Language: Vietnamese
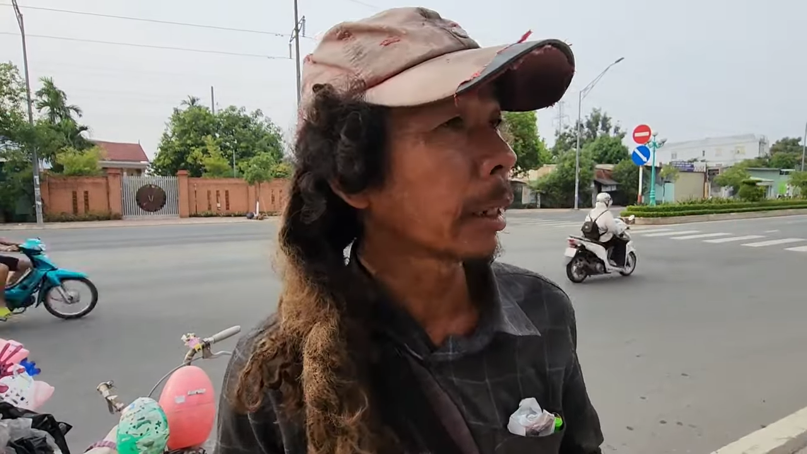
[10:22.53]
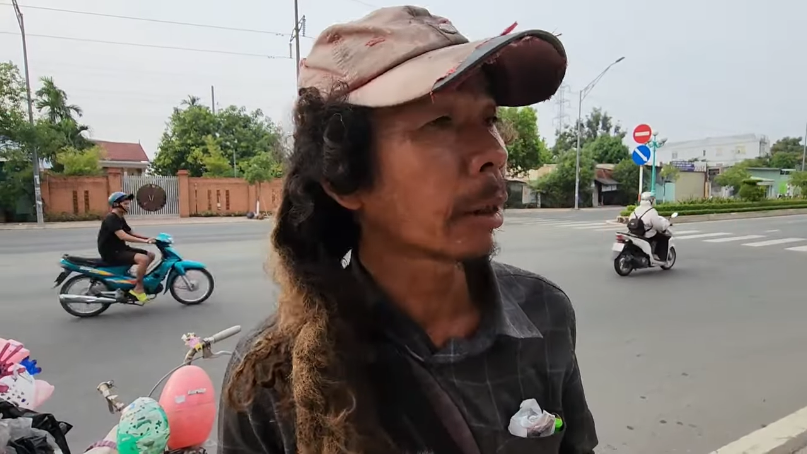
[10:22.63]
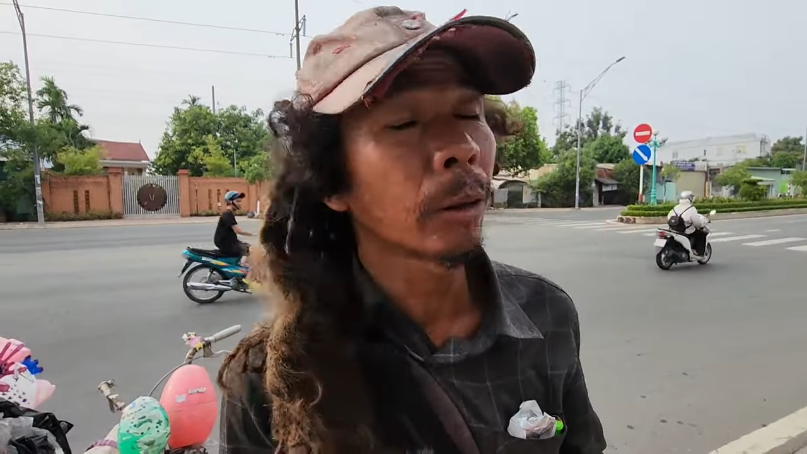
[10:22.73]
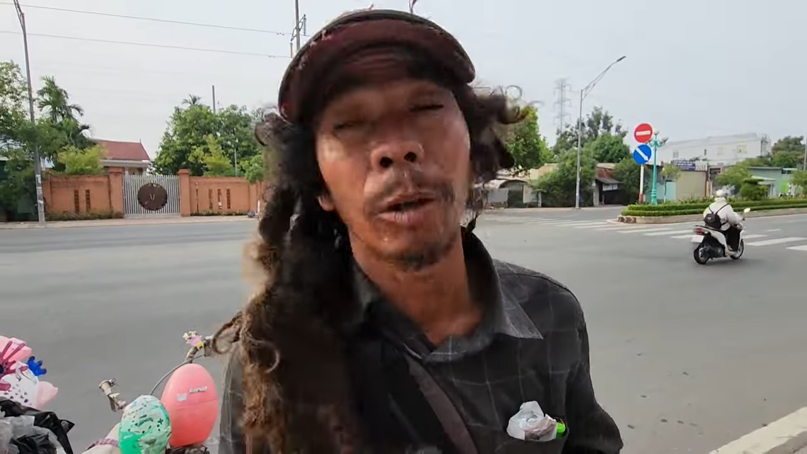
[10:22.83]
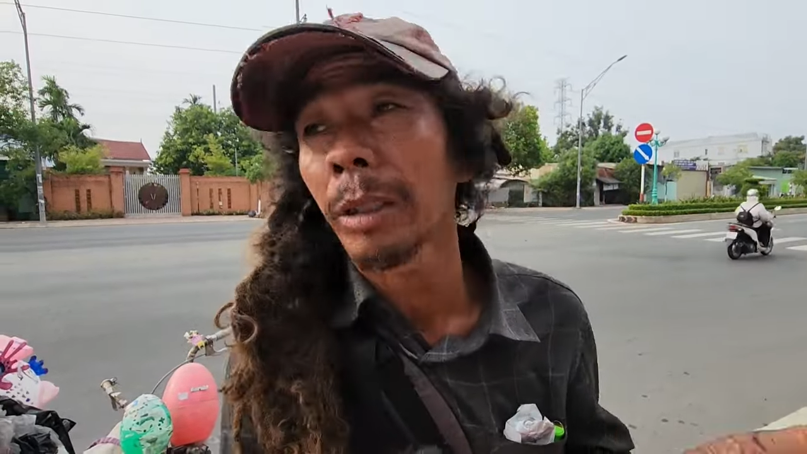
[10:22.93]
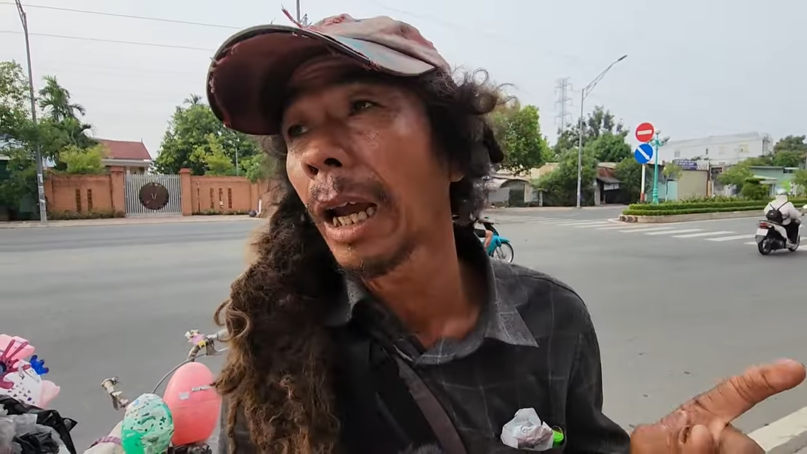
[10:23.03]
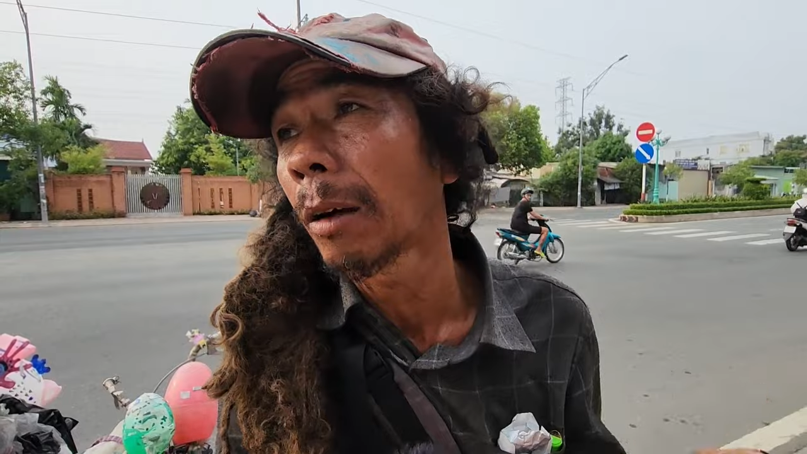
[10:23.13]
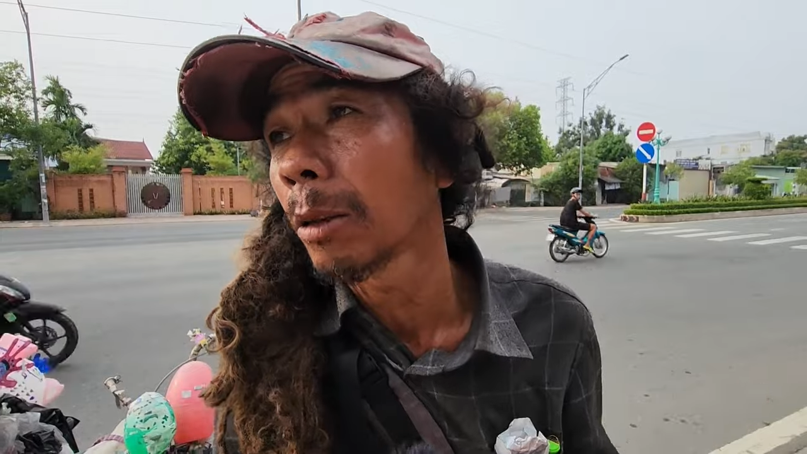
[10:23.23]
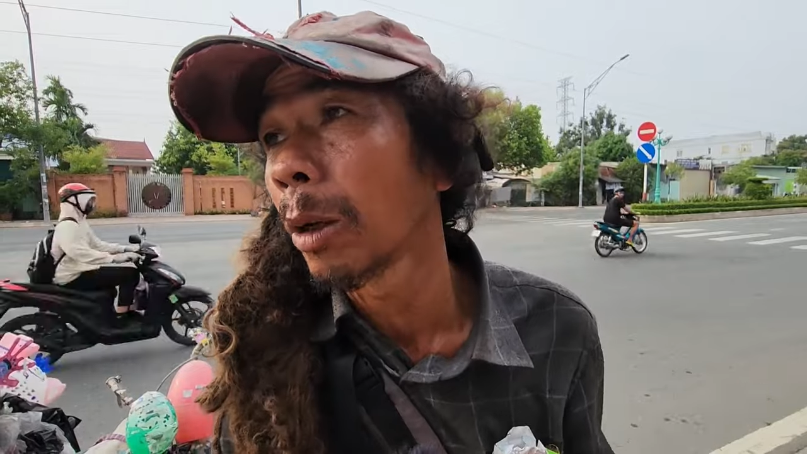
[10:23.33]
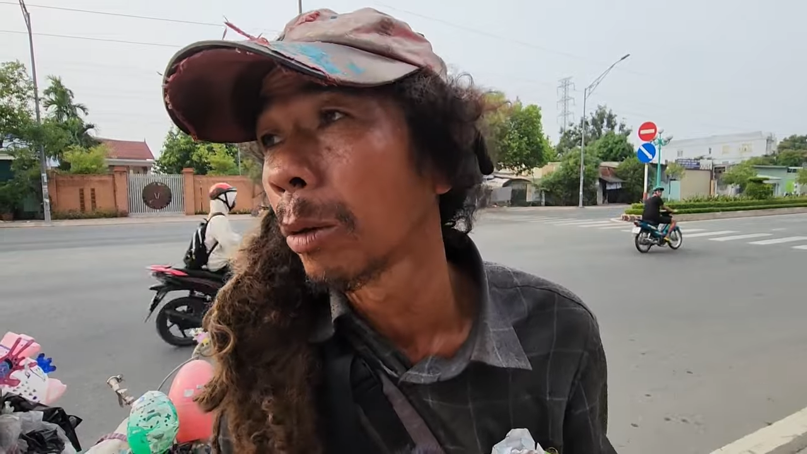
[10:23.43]
nó, nó lo cháo
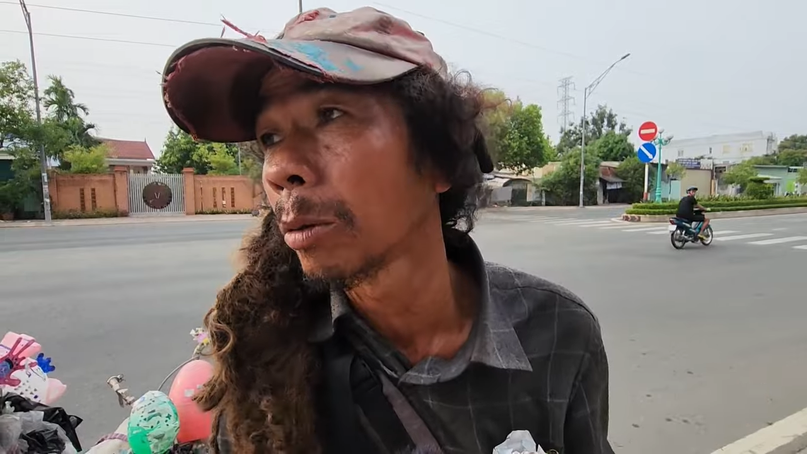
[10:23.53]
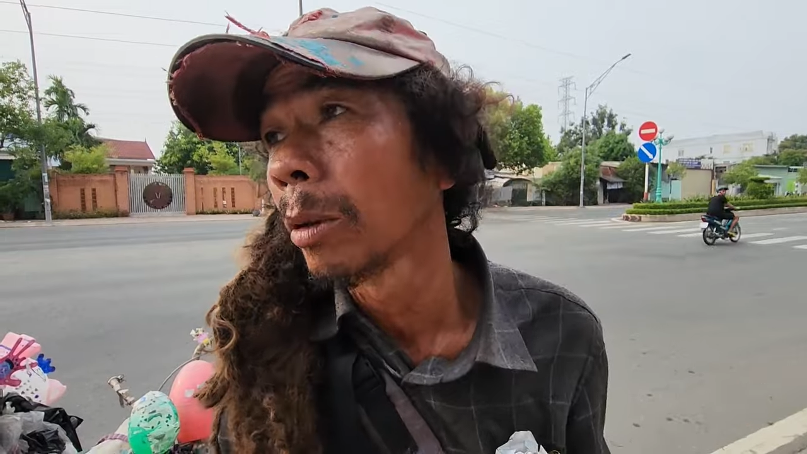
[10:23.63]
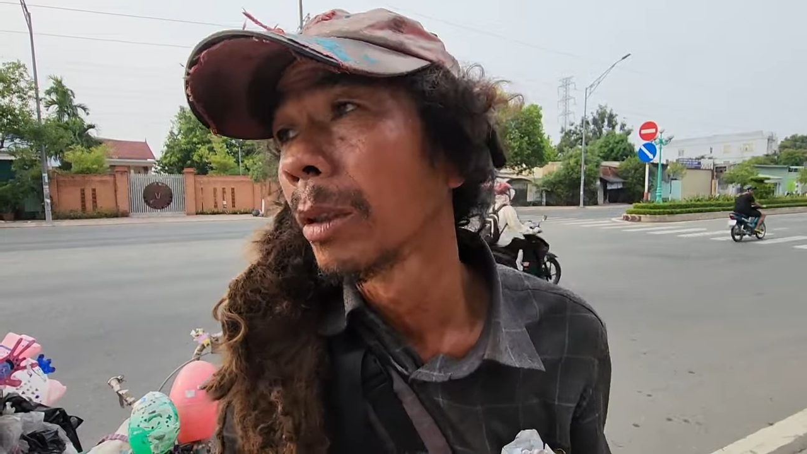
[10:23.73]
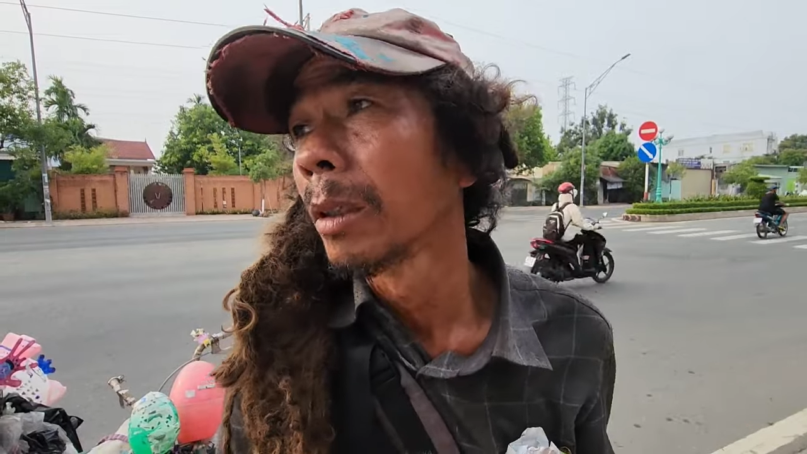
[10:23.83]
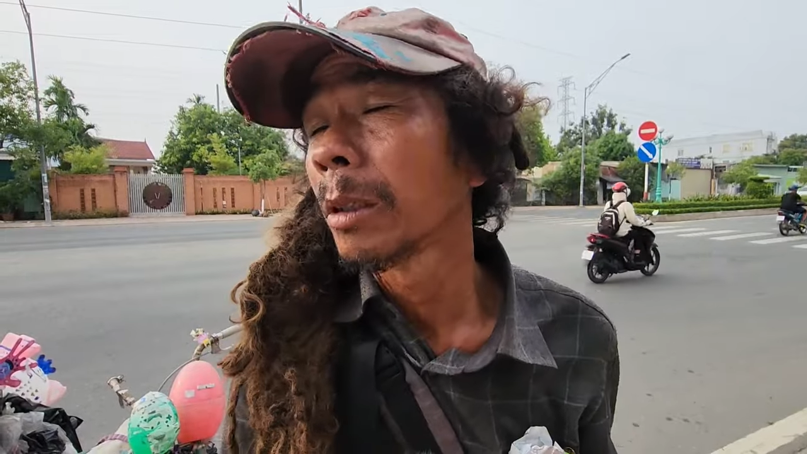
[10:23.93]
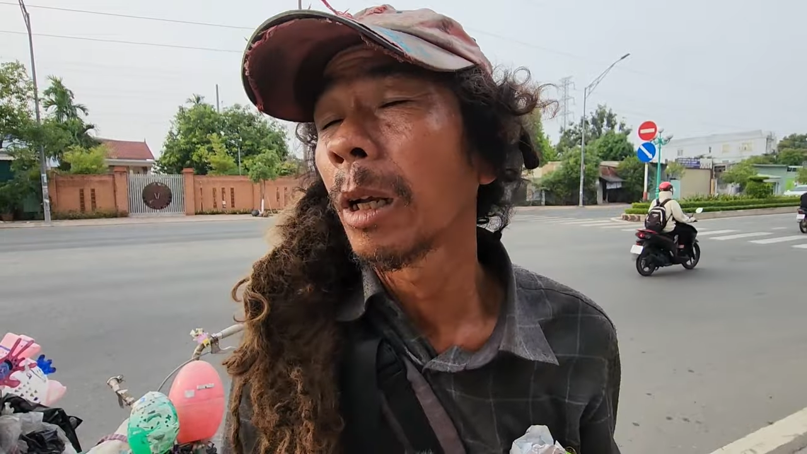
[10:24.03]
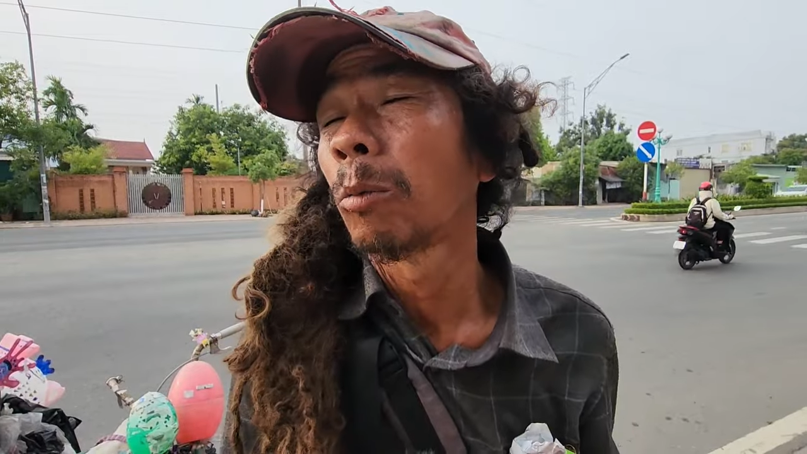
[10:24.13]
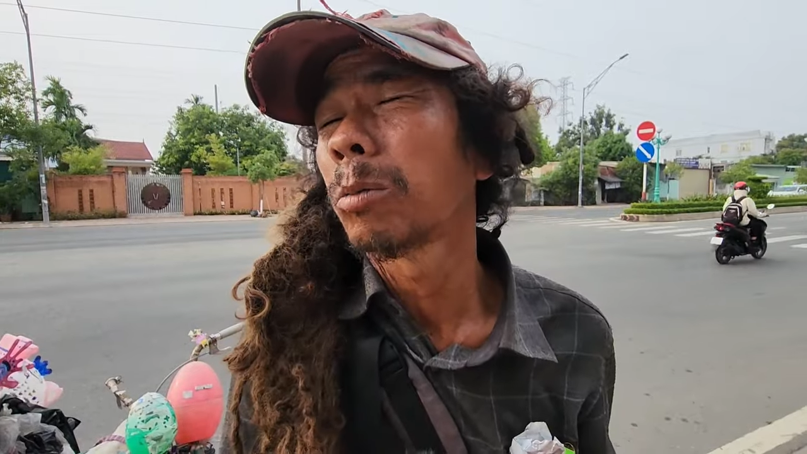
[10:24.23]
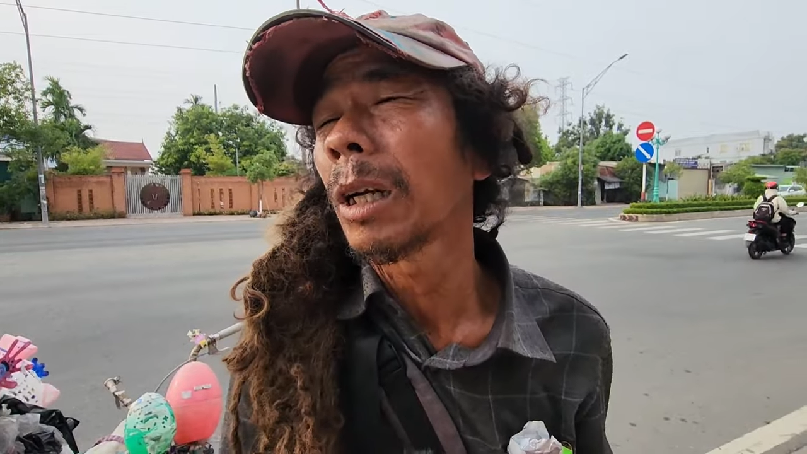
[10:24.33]
nó vô trong